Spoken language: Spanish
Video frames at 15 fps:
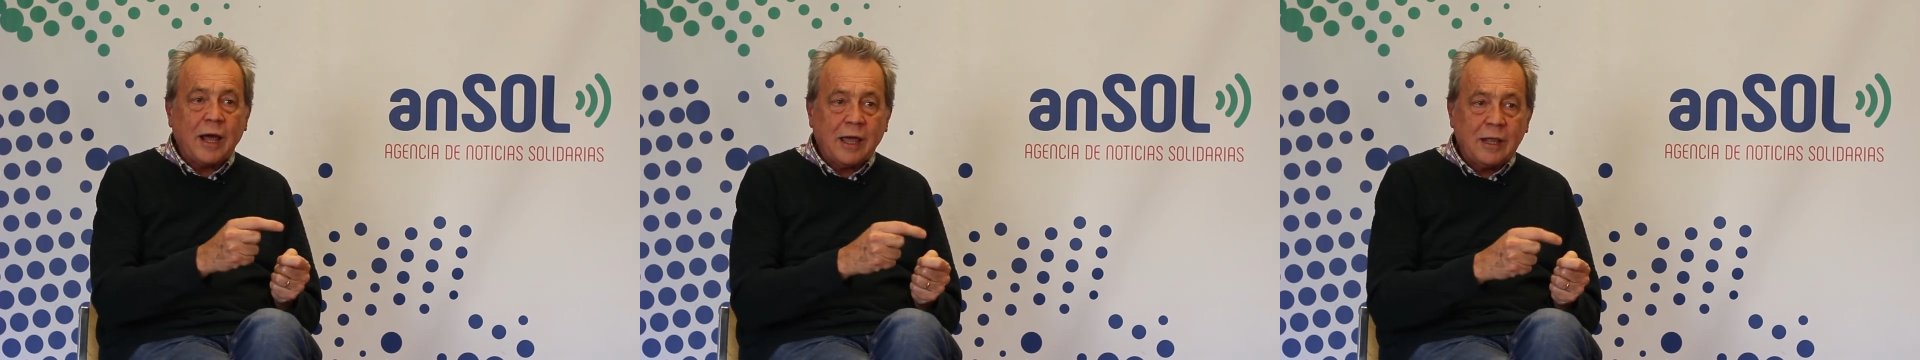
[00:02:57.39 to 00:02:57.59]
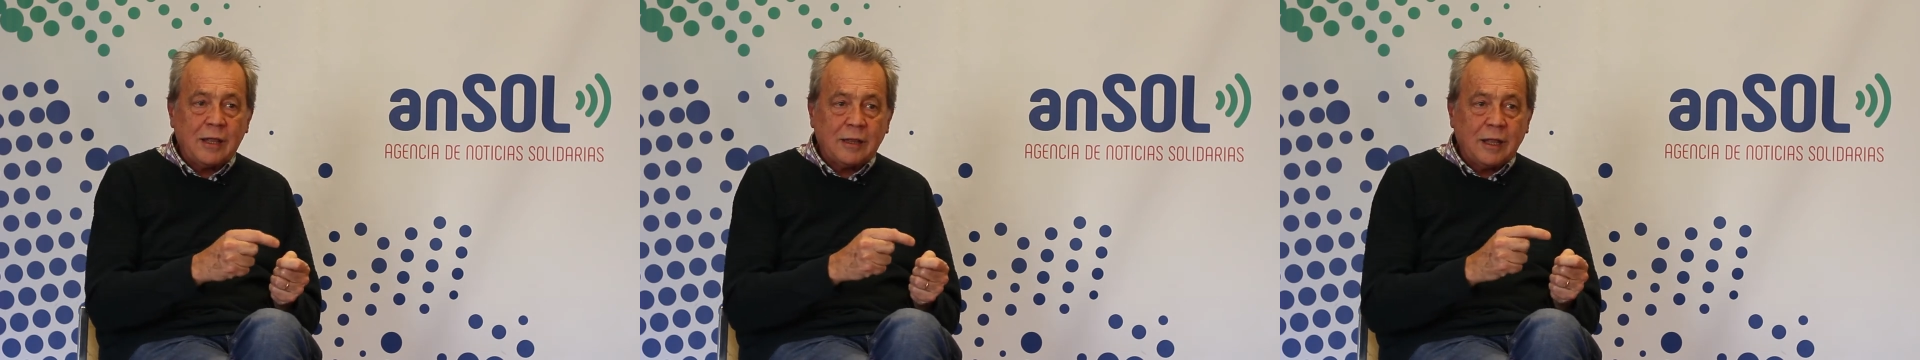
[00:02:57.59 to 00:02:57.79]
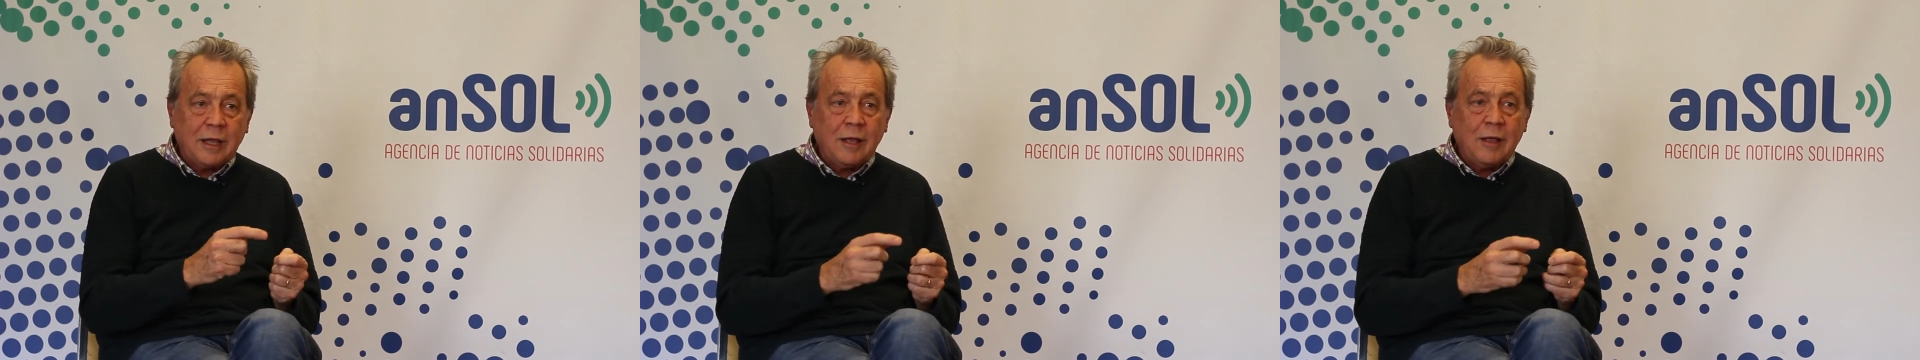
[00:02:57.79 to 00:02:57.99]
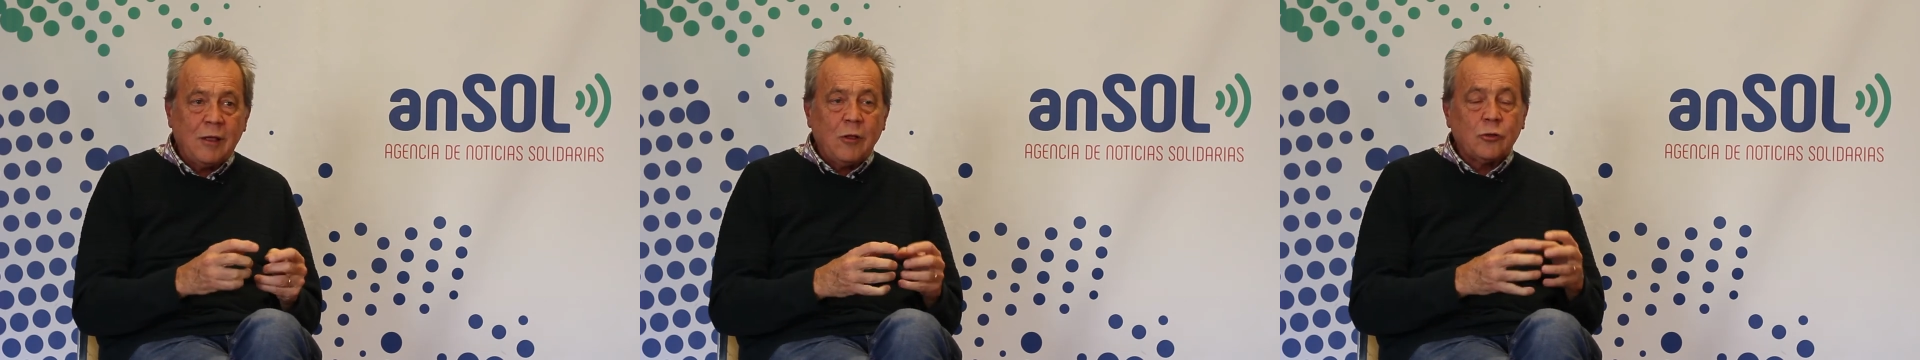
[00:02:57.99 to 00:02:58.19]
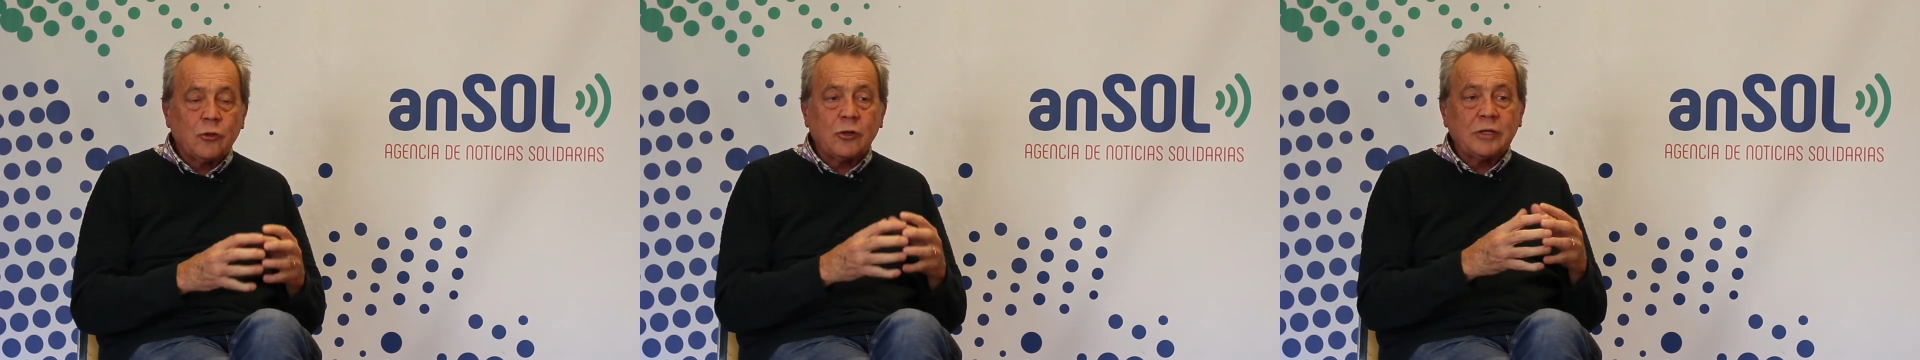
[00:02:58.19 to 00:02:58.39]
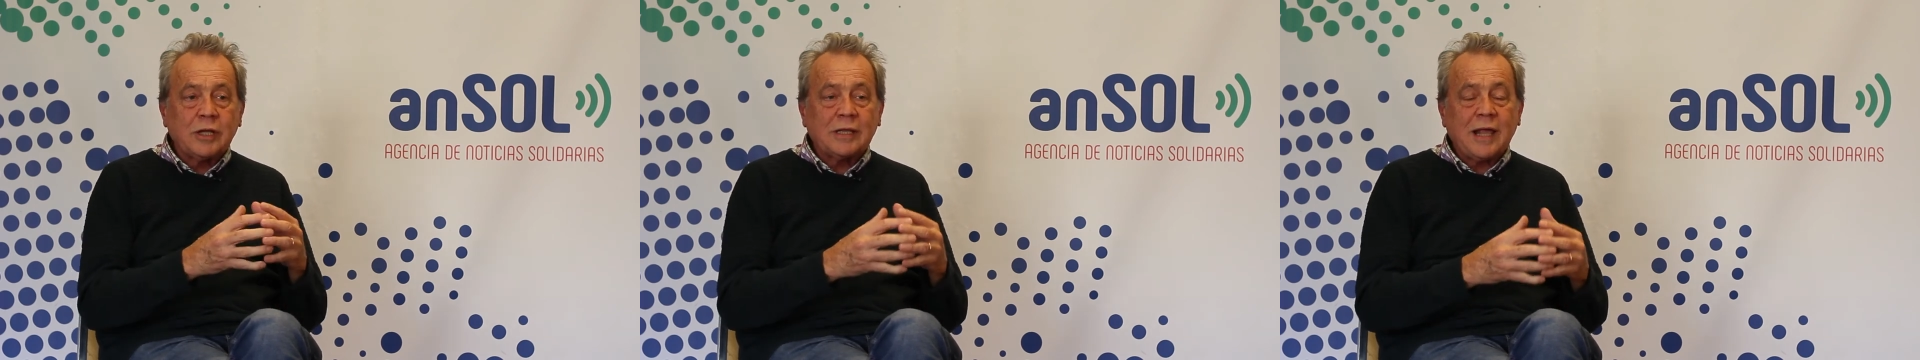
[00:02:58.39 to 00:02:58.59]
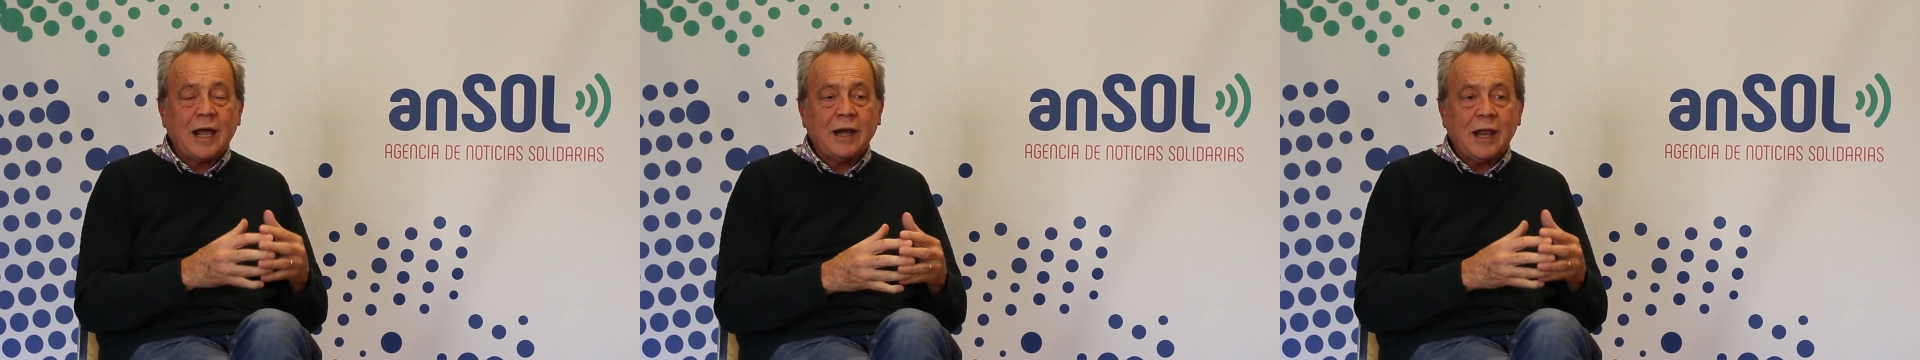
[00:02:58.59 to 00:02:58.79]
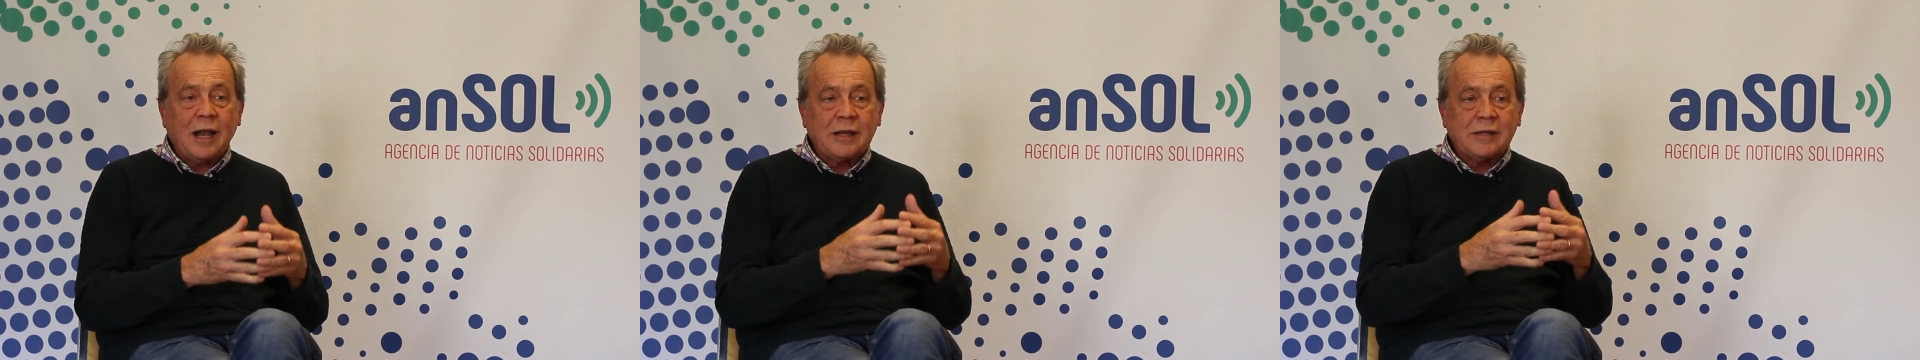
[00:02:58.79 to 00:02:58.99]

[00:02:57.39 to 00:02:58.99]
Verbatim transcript: gente donde está